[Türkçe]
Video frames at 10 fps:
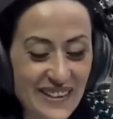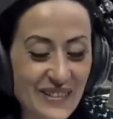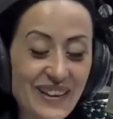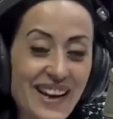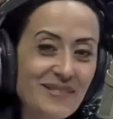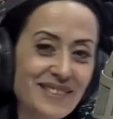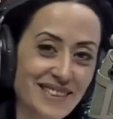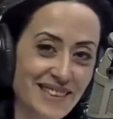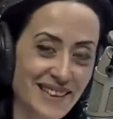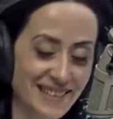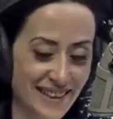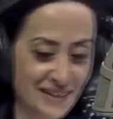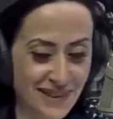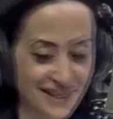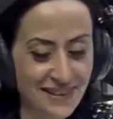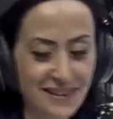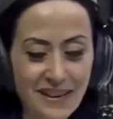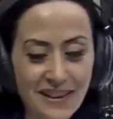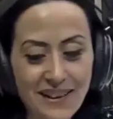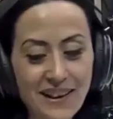Güler misin ağlar mısın?
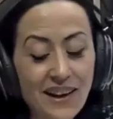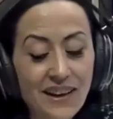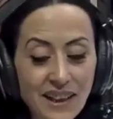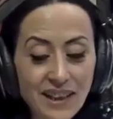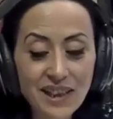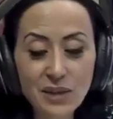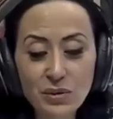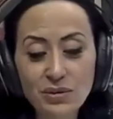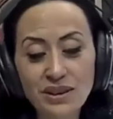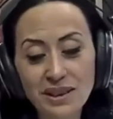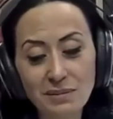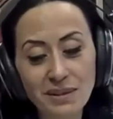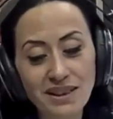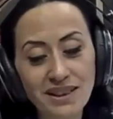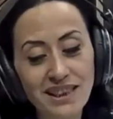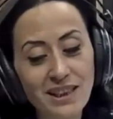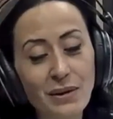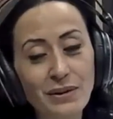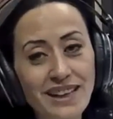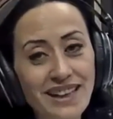İşin ustası bir kişiyi
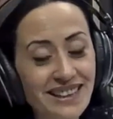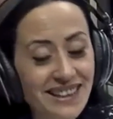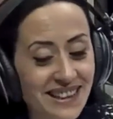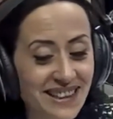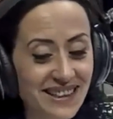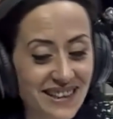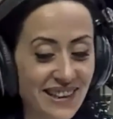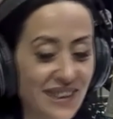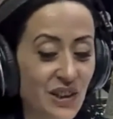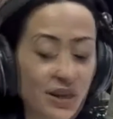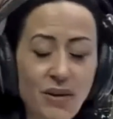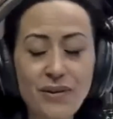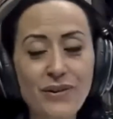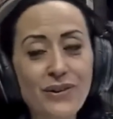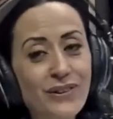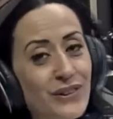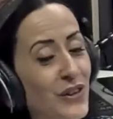gönderdiğin için sana çok